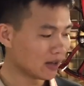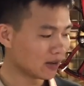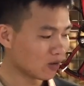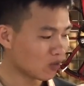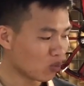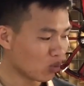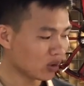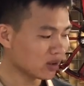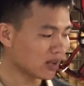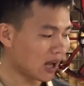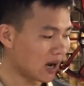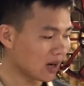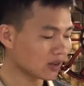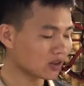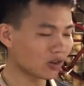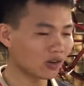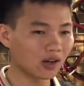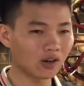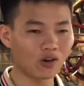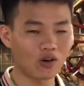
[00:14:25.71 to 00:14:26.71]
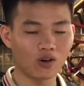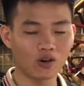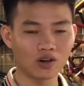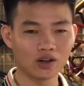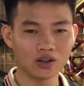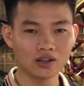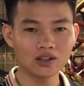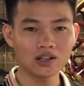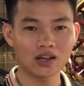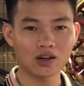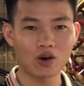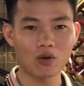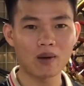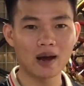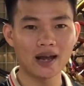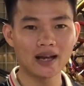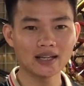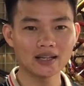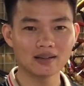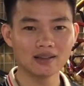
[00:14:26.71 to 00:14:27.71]
lĩnh cũng muốn tặng cho thằng cò lớn thằng cò
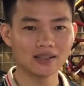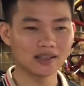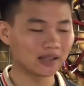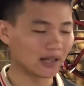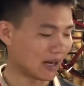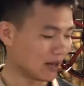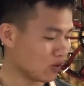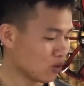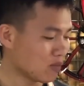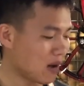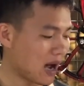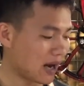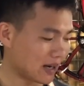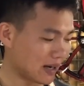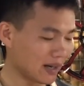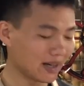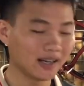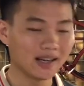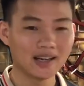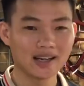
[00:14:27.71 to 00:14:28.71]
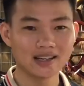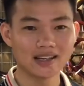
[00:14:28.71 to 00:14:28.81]
bé nhà lĩnh cái nút bạc này